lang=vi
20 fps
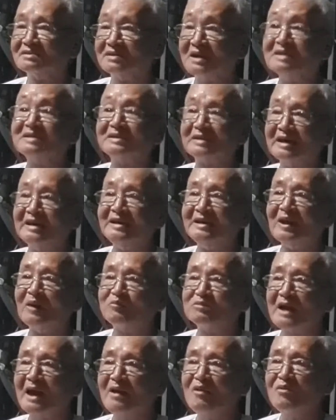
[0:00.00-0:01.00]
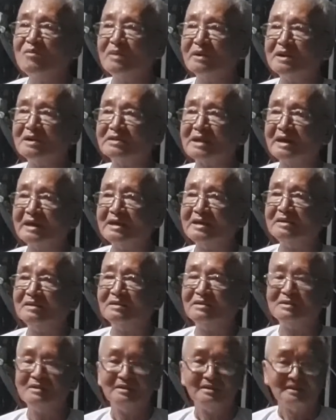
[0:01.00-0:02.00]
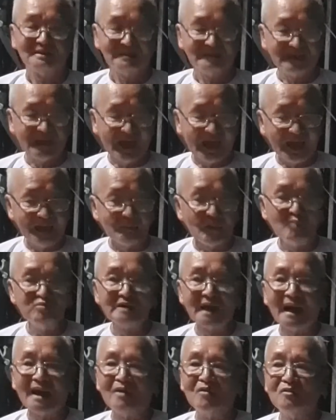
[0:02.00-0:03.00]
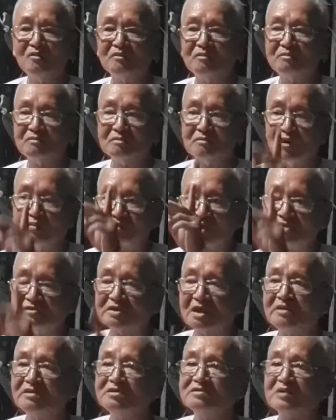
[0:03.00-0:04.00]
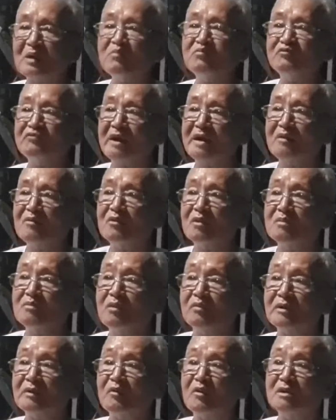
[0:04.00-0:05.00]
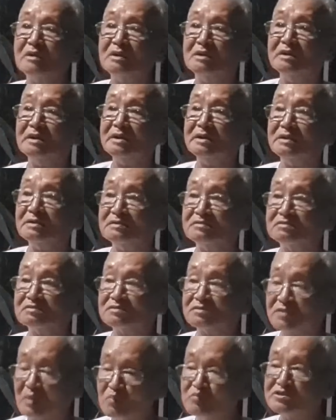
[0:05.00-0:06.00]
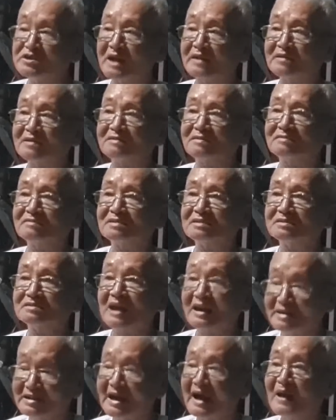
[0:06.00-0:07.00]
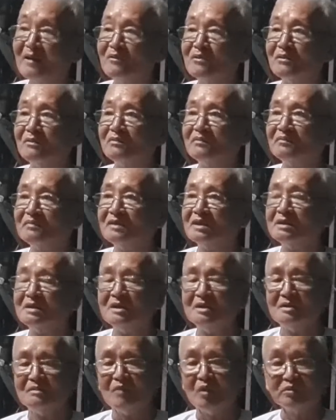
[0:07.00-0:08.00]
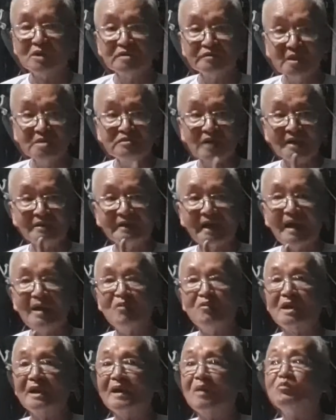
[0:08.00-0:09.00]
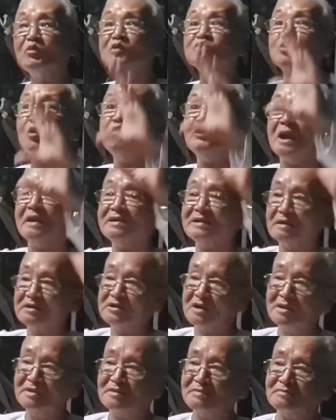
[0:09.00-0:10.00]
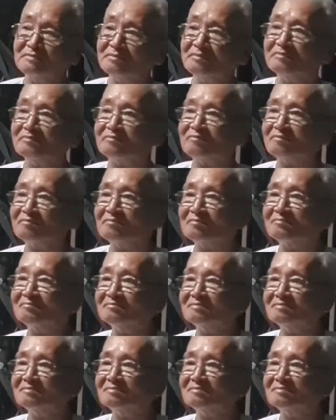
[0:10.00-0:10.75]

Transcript: cực kỳ độc đáo mà đức thầy dạy bổn đạo một đức tính trong veo của một cái con người trong sạch thanh cao một đức tính thanh cao là không có xu nịnh cái trên bình đẳng